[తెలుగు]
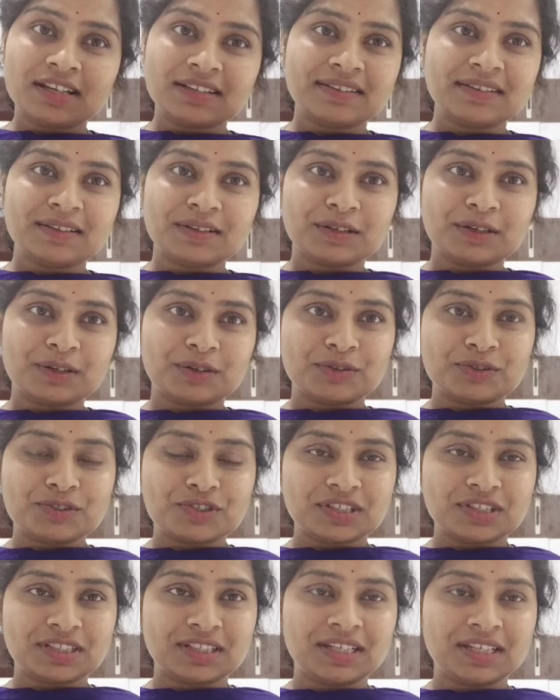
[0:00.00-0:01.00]
హయత్ నగర్లో
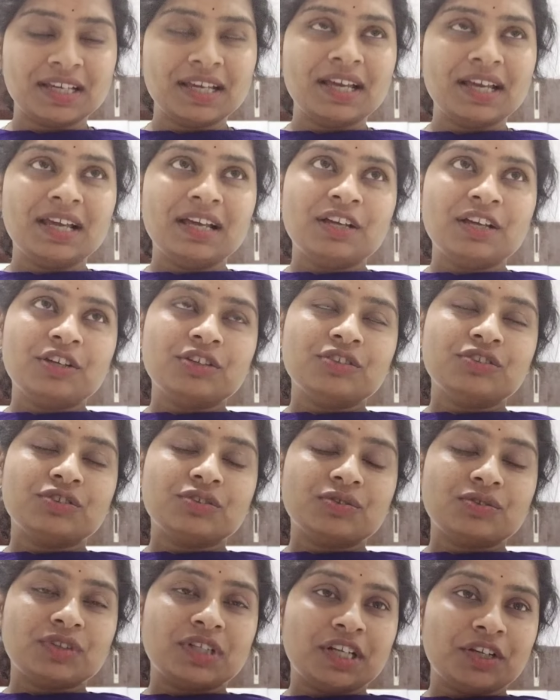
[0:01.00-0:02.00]
వచ్చింది
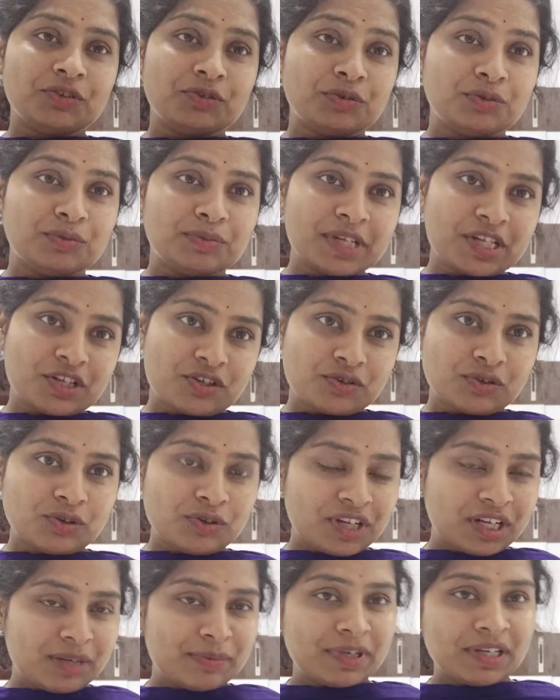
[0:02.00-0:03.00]
సో నేను
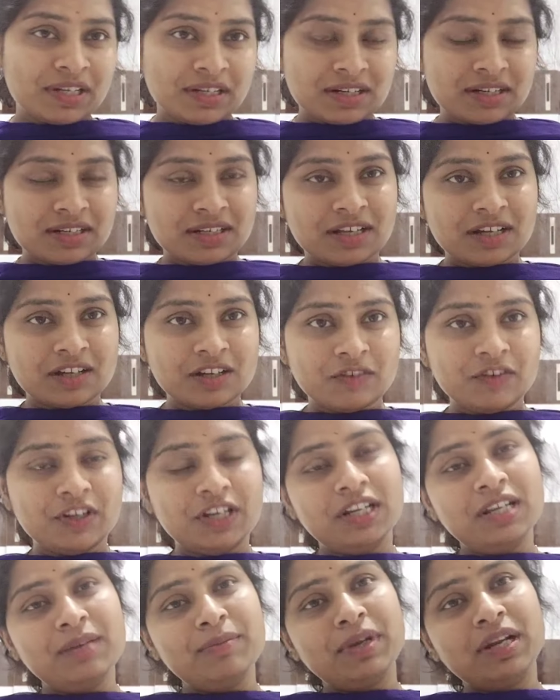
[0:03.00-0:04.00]
మెట్రోలో ఎల్బీ నగర్ దాకా
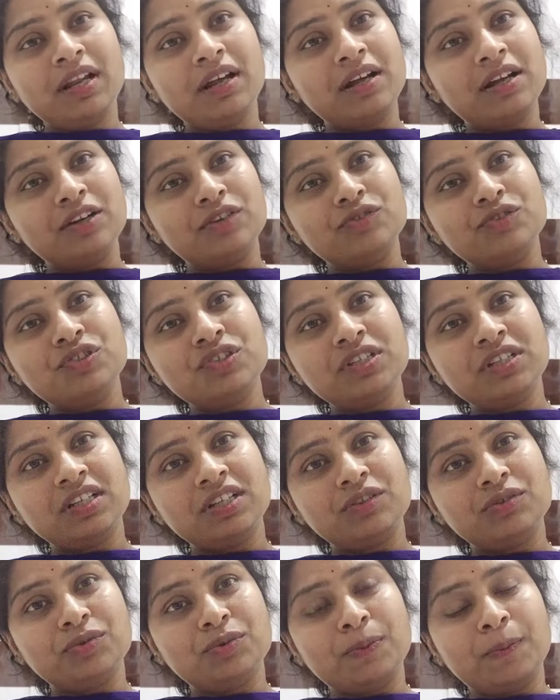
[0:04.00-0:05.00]
వెళ్ళి మళ్ళీ అక్కడ నుంచి
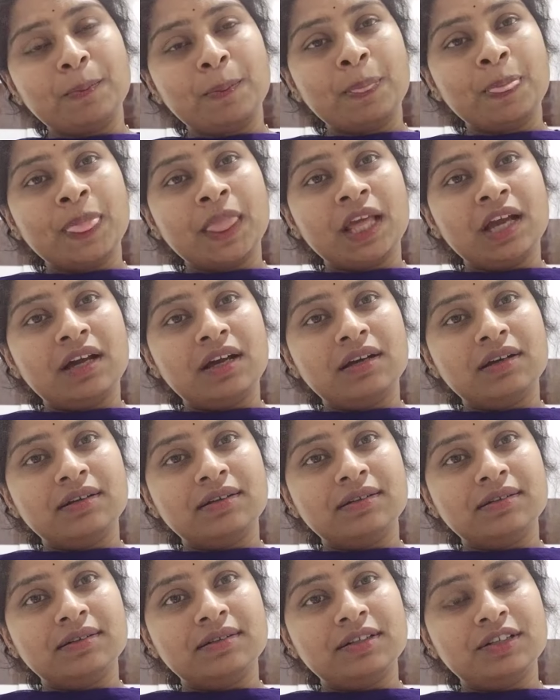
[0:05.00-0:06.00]
నేను
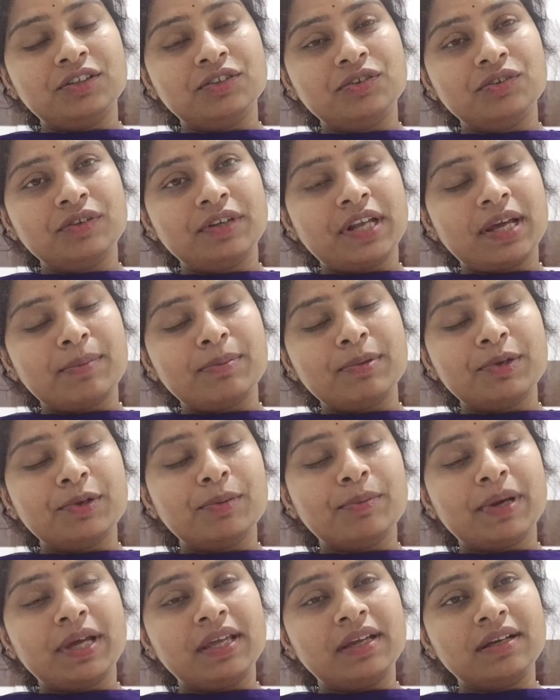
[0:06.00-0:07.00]
యూనో
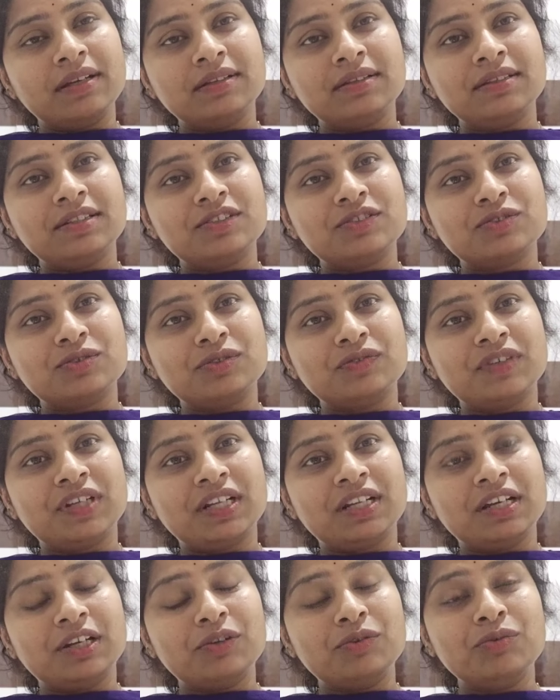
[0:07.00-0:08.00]
ర్యాపిడో బైక్ అది తీసుకుని
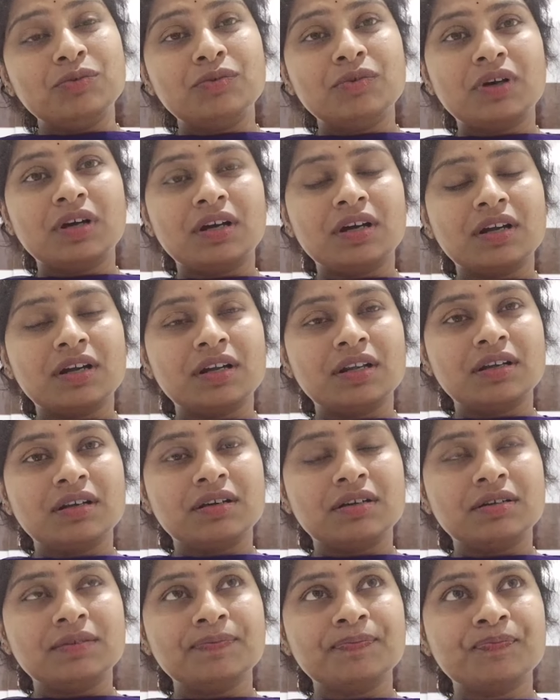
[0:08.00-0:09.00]
వెళ్ళాను అక్కడ
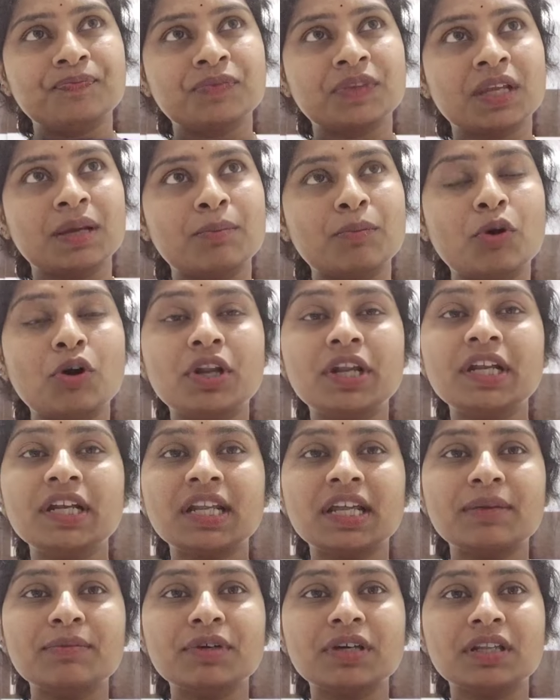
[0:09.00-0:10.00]

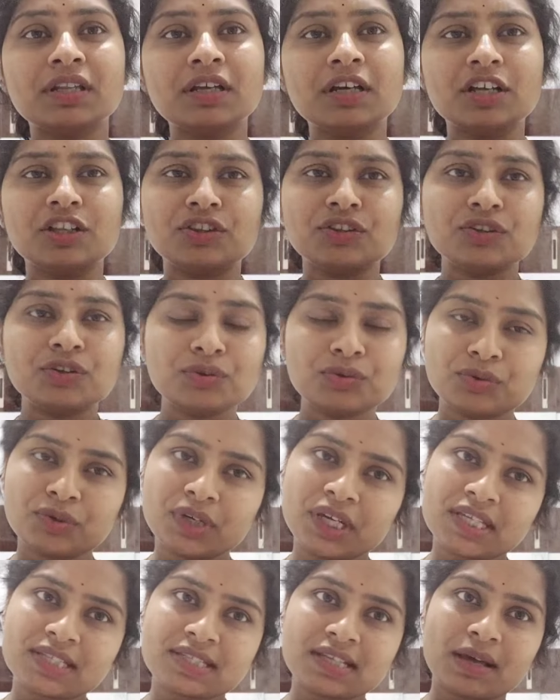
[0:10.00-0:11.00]
మార్నింగ్ టైం కదా అందరూ
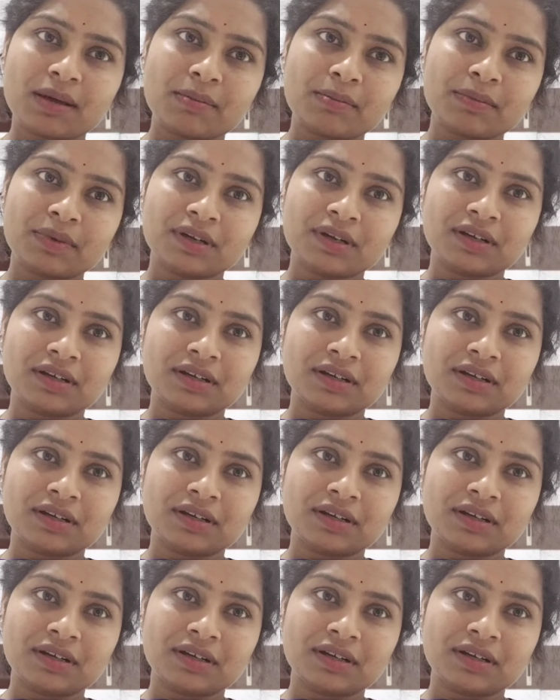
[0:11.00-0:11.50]
ఎగ్జామ్